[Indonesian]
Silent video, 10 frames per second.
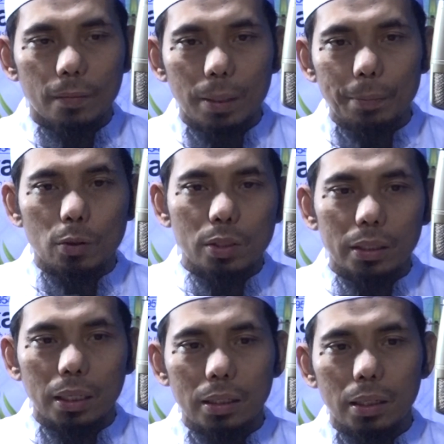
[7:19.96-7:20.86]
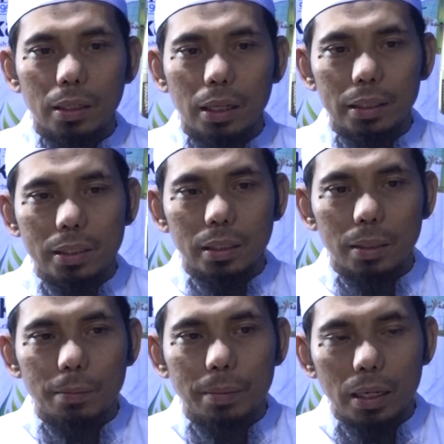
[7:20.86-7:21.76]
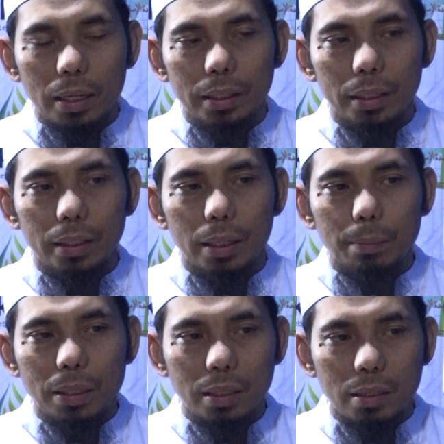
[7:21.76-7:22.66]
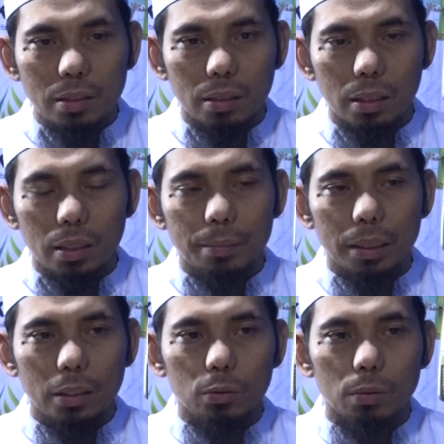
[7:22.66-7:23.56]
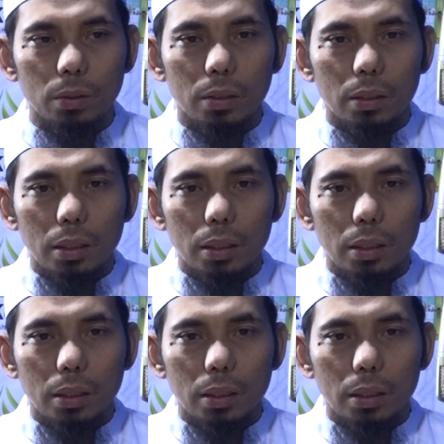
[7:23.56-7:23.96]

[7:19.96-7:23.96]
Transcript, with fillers: Tapi kalau sekedar hanya sekedar memarahi dan perasaan sedih maka itu